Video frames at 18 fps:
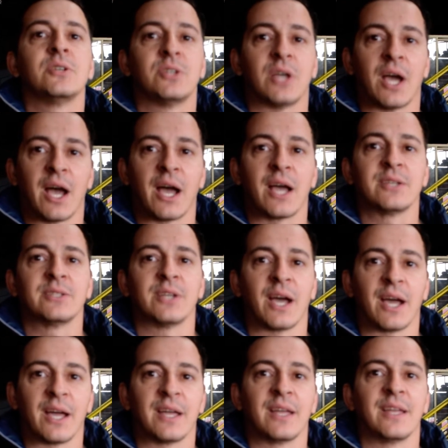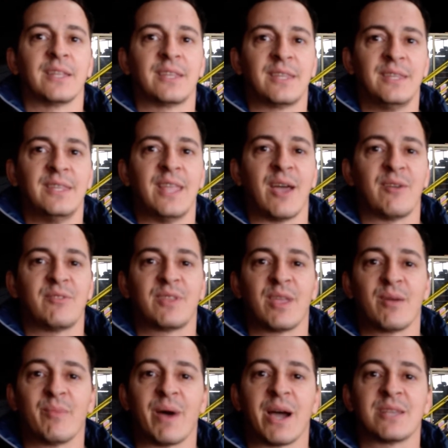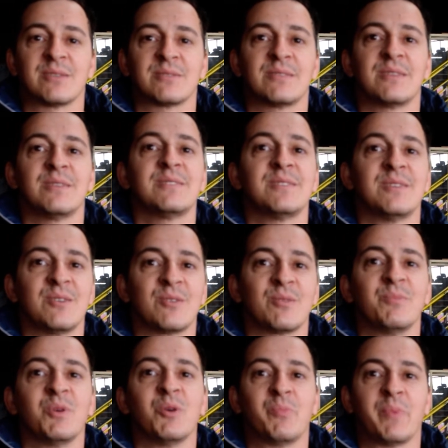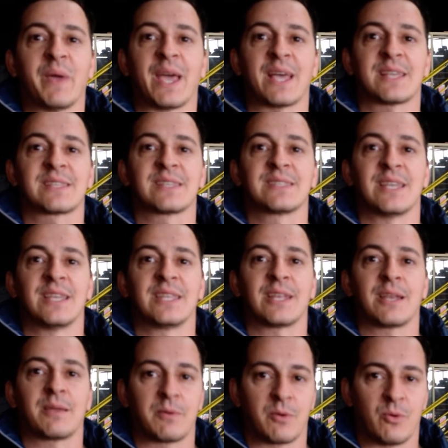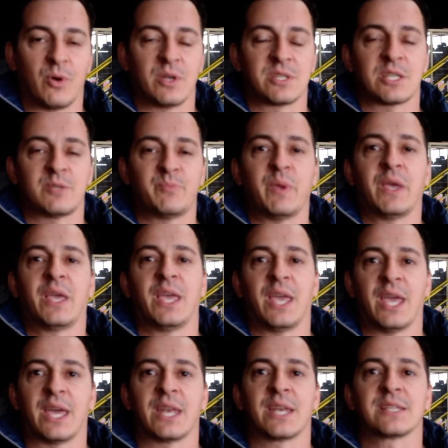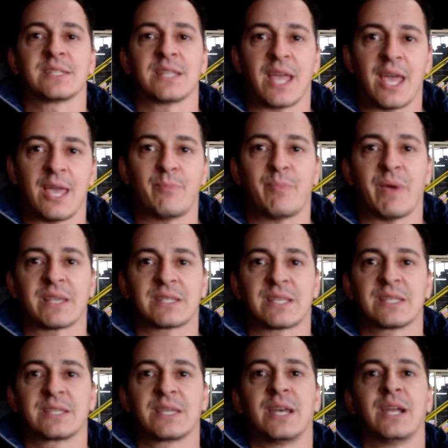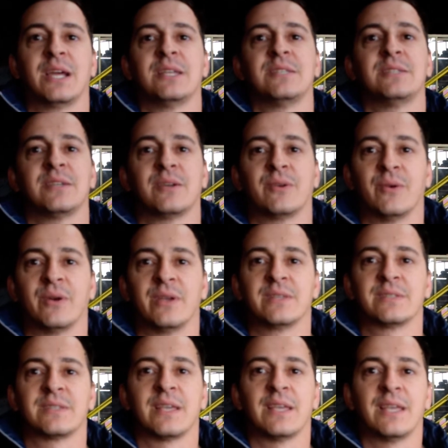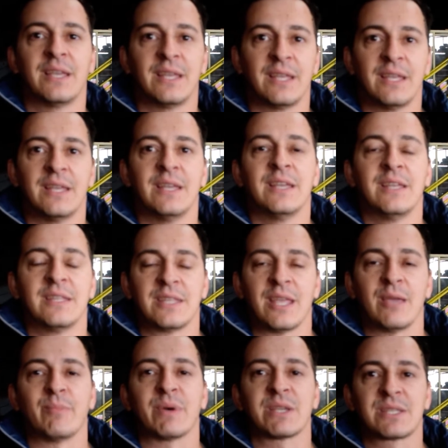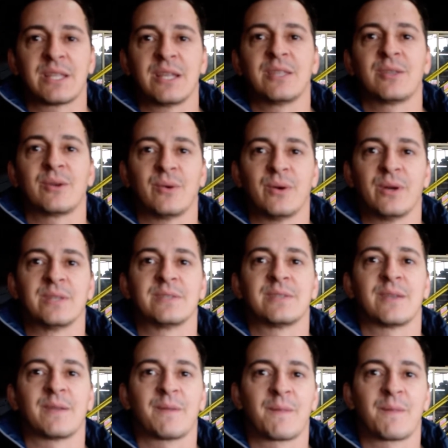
Já, já. Deve ter mais de 5 mil peças, entre coisas pequenas né, e peças grandes e coisas. Tem bastante coisa.